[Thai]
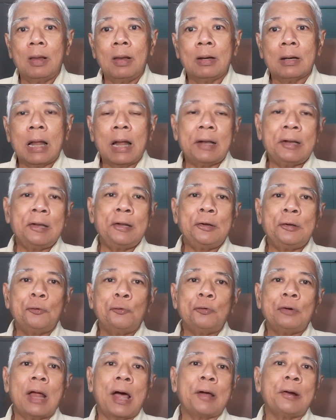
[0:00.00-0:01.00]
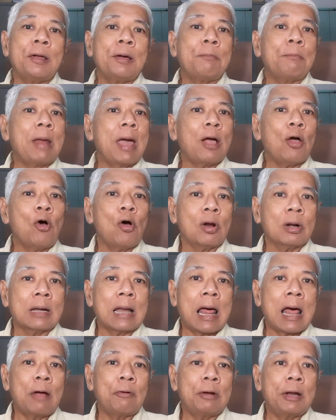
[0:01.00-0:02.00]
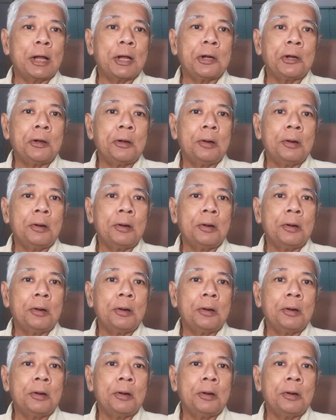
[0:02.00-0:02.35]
ท่านที่ดูหนังเรื่อง Black Hawk Down เนี่ย